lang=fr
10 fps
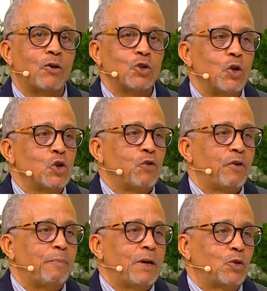que je ne
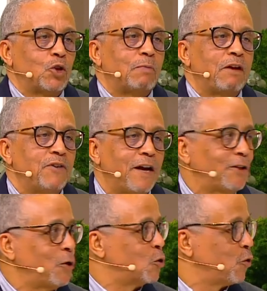souffre pas, toute ma vie a
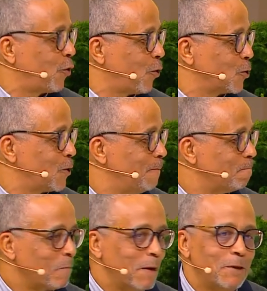été une souffrance.
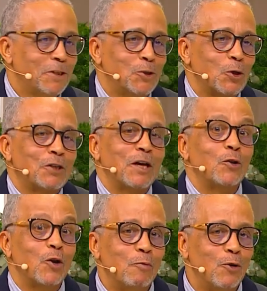Mais si je tiens
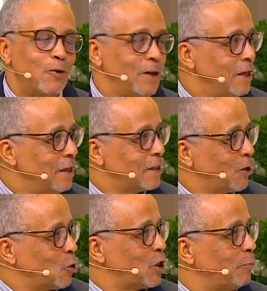debout, c'est
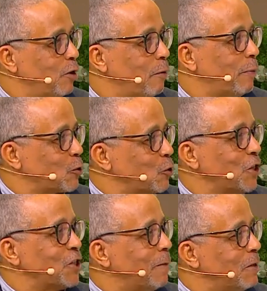tout simplement parce que je
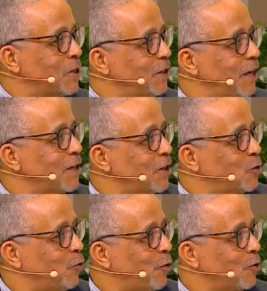n'ai jamais cédé à cette
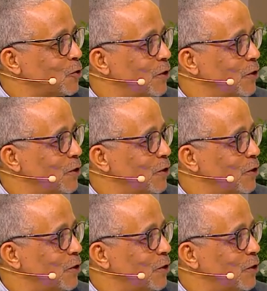souffrance.